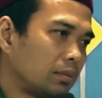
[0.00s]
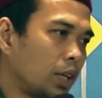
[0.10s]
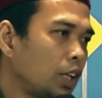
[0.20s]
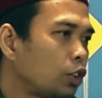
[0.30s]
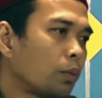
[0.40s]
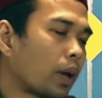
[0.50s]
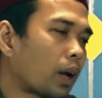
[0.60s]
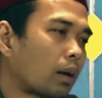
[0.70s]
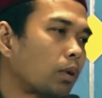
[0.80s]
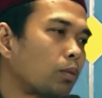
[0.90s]
Begitu
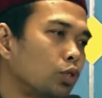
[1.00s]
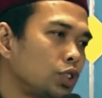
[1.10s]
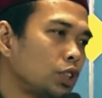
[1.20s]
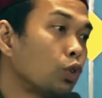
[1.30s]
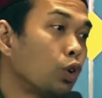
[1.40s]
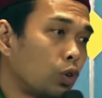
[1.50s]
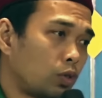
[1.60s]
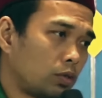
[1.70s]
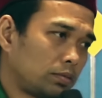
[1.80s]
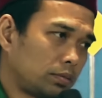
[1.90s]
mereka memuji dulu
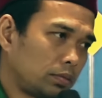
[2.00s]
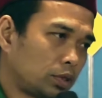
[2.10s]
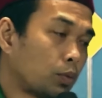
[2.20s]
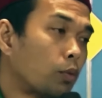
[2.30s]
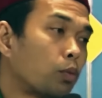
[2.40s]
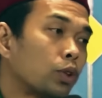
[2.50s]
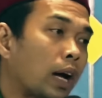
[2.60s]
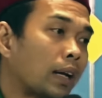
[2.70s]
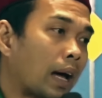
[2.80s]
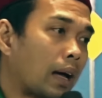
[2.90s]
sebelum
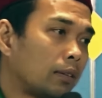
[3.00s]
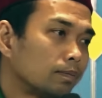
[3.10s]
punya anak.